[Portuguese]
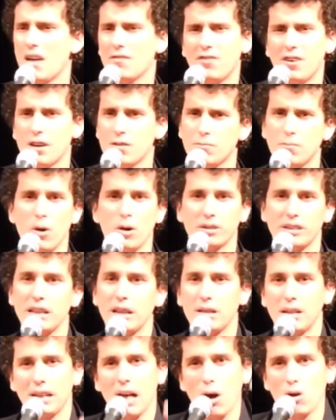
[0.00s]
Aí fala, pô,
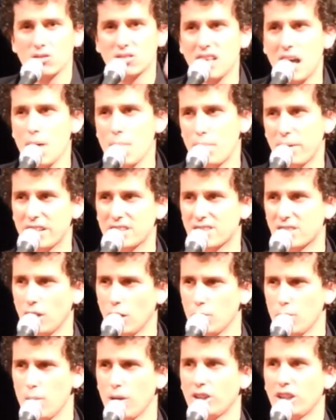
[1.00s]
tem que calçar a
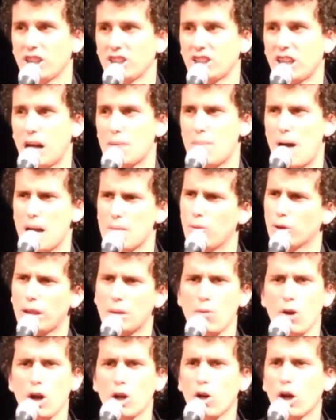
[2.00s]
impressão o primeiro dia de trabalho.
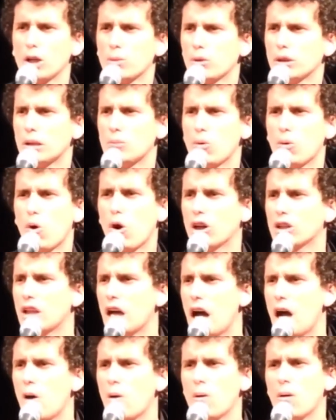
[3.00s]
Botei meu relógio, botei meu
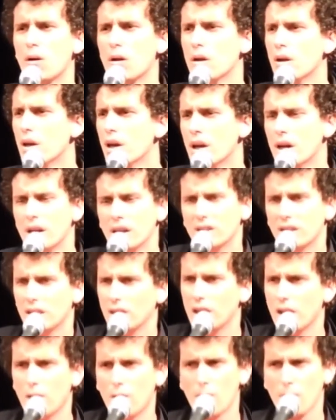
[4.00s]
cordão,
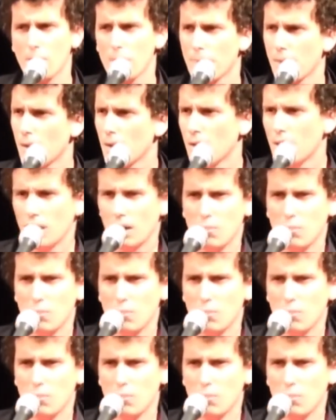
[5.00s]
entendeu?